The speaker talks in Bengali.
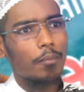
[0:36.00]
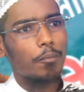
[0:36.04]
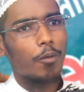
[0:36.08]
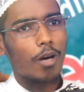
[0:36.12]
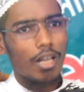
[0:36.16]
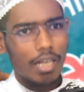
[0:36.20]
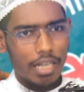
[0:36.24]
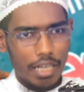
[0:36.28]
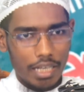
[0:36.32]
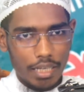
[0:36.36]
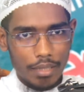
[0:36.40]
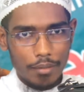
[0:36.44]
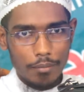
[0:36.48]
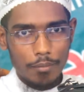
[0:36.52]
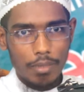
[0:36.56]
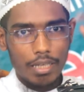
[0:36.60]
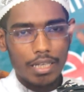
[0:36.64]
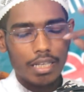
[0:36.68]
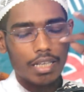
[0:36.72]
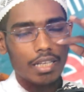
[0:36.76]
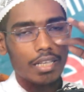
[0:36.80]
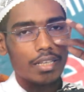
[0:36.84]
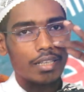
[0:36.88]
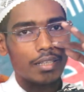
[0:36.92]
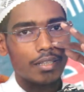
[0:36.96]
বলে
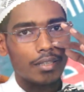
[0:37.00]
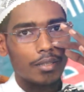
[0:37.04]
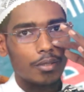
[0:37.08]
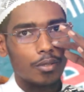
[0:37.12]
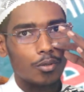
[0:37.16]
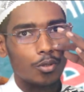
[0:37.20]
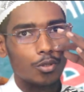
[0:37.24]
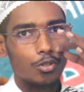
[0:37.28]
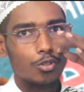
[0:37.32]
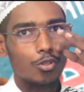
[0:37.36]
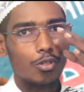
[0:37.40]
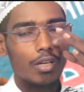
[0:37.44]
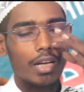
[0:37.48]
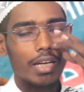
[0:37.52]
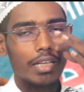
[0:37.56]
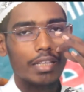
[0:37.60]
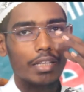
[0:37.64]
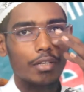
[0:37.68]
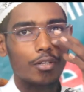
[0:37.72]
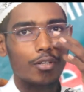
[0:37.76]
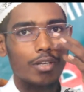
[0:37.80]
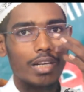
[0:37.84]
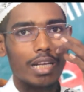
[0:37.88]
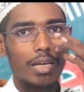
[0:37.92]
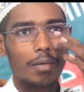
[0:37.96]
মানে হুজুররা
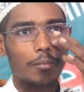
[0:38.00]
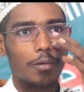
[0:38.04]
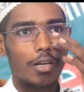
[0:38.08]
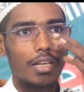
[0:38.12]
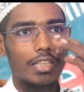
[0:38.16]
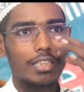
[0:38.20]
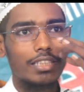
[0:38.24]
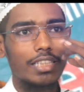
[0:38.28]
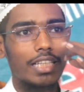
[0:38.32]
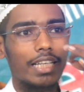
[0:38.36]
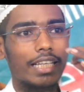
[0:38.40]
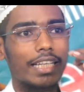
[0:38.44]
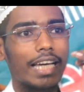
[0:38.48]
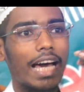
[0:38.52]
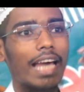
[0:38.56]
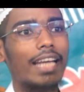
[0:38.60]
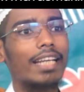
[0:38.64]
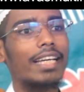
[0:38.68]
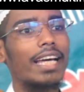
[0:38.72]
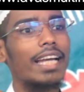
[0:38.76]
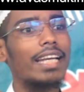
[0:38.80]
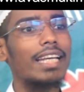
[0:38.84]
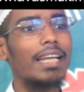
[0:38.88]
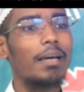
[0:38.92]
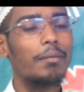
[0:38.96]
কি করে বলে যে
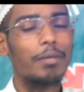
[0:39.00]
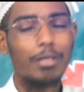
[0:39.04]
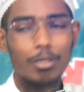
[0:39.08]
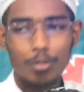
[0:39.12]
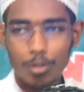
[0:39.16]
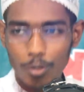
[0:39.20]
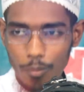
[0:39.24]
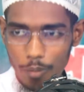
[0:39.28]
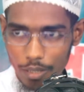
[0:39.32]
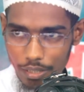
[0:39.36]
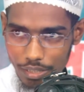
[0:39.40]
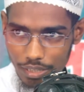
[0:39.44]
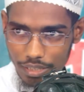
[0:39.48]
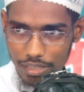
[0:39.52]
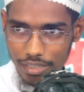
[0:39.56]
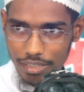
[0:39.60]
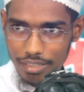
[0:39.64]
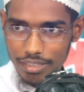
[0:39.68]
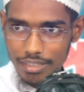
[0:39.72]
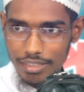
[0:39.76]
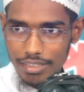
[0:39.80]
কার কার নামে কোরবানি